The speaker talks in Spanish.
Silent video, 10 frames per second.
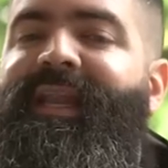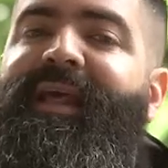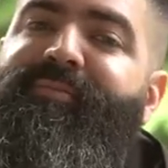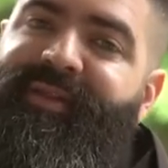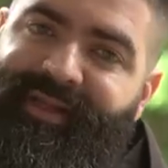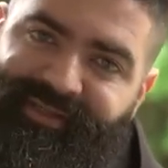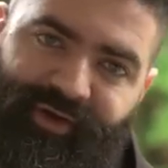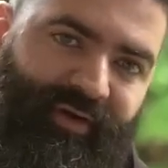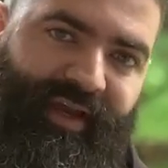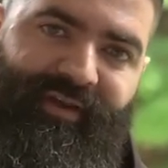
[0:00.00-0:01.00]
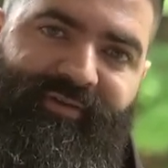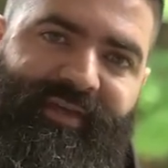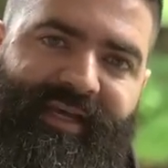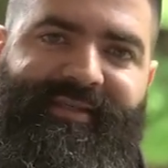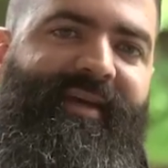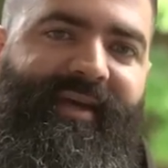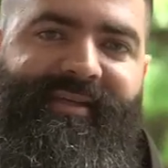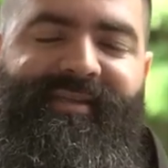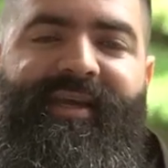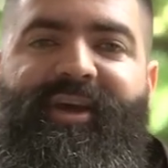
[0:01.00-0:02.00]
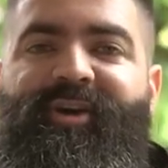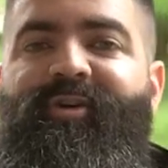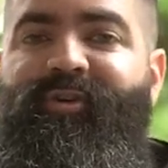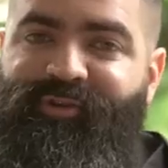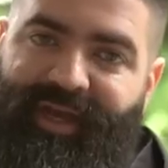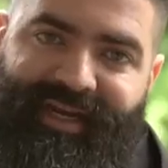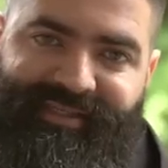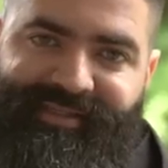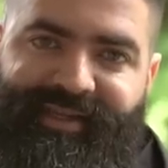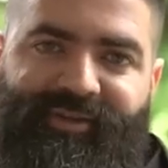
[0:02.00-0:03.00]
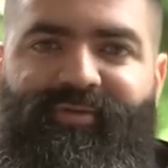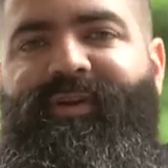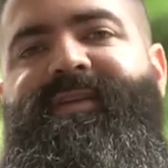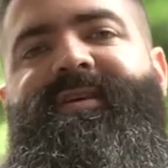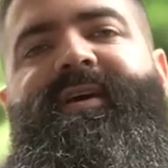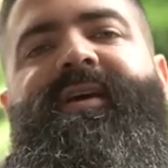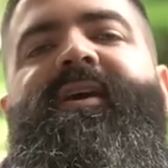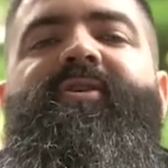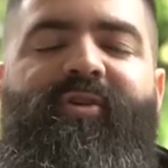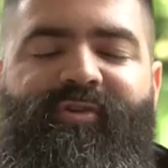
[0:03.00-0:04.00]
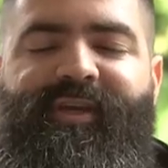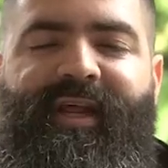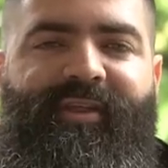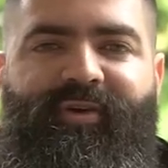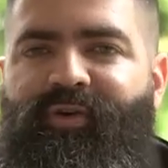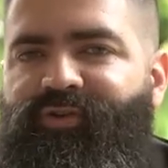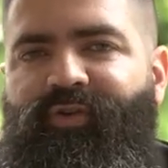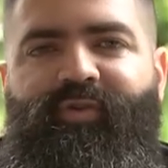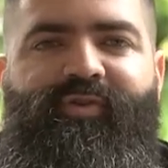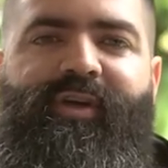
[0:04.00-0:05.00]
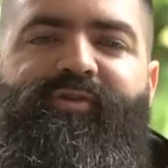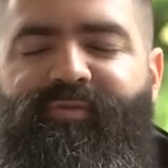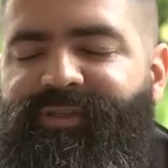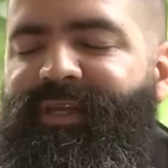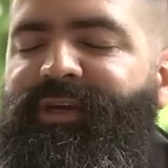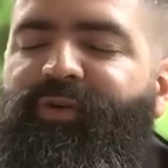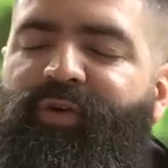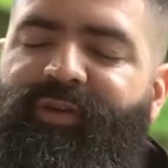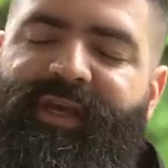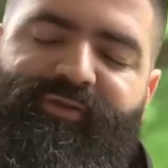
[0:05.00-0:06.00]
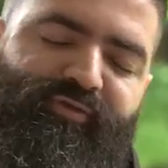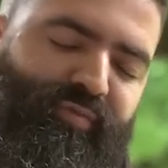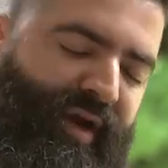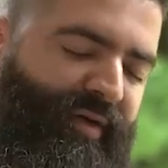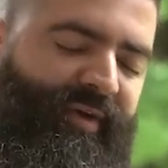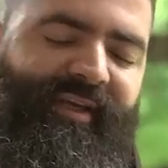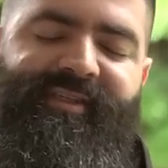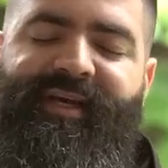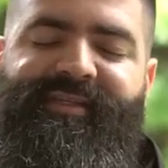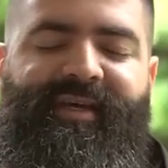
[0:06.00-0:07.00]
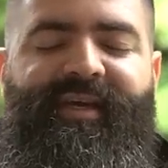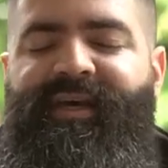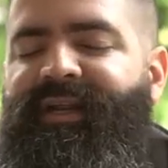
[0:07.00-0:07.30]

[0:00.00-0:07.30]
y la invitación que él nos hace es conocer las escrituras y conocer a Dios, conocer su misericordia, sus maravillas,